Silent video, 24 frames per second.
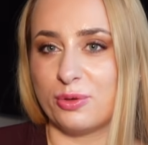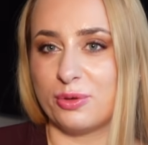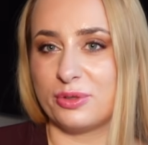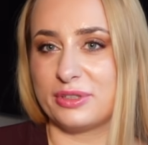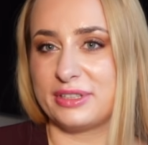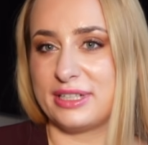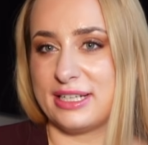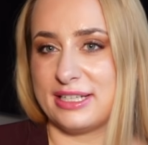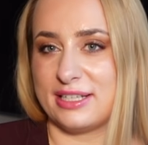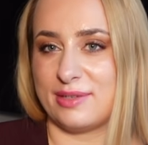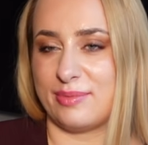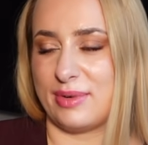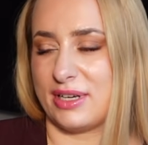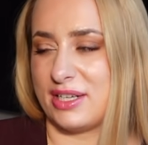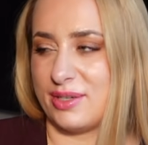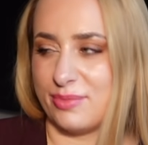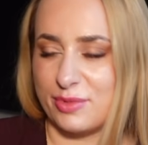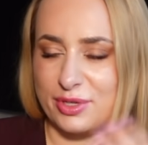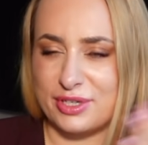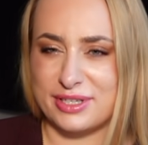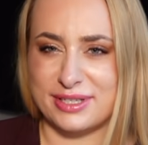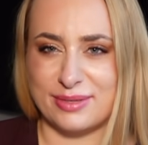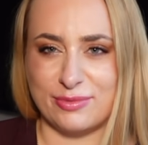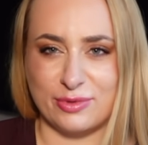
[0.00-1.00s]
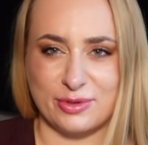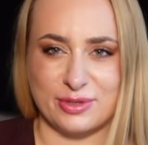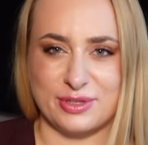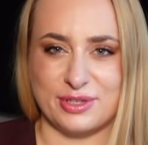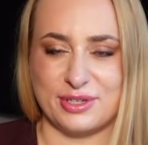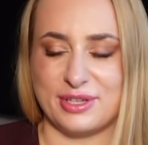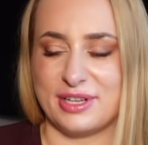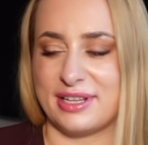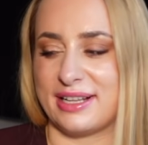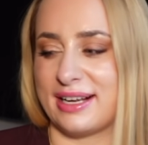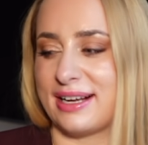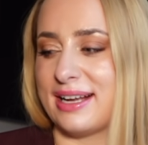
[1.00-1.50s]
kurtkę i zobaczę, może ze mną
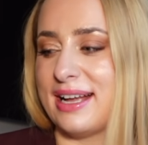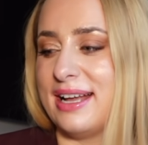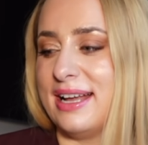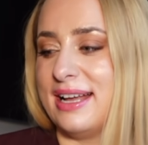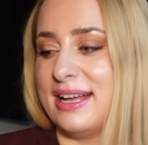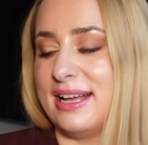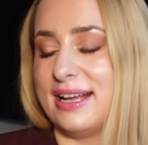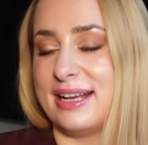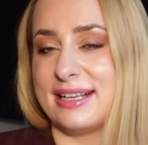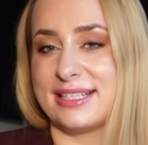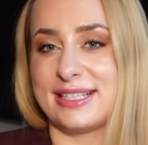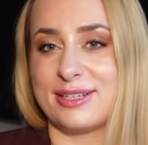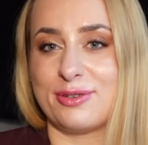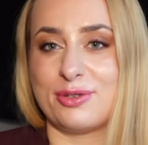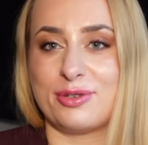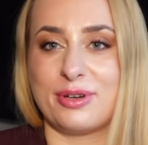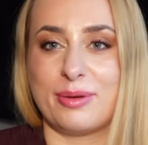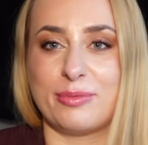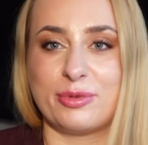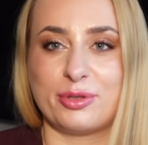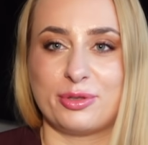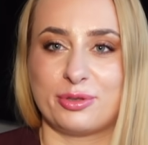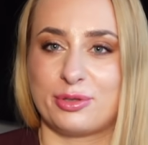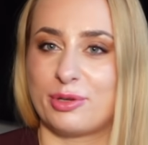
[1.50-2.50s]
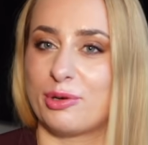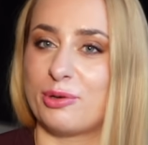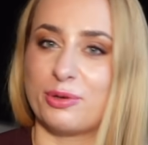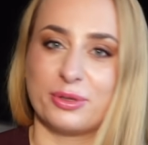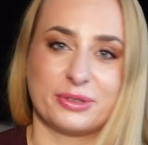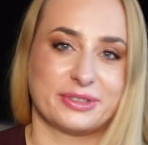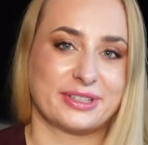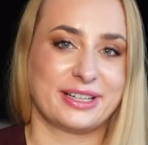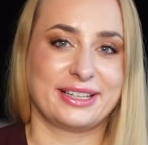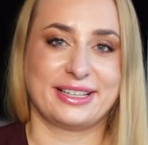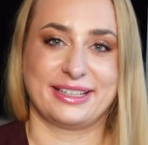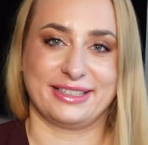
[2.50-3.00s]
coś nie tak. Założyłam krótką
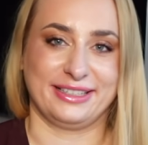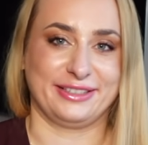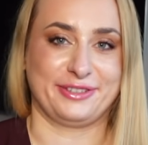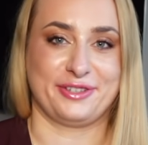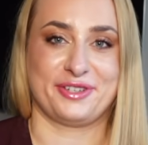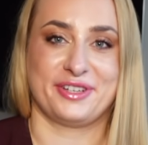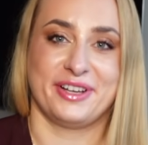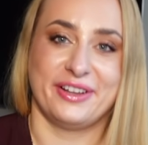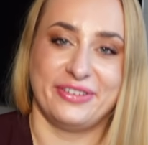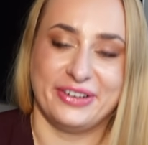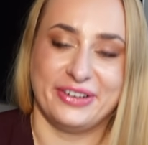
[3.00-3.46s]
kurtkę i nadal to źle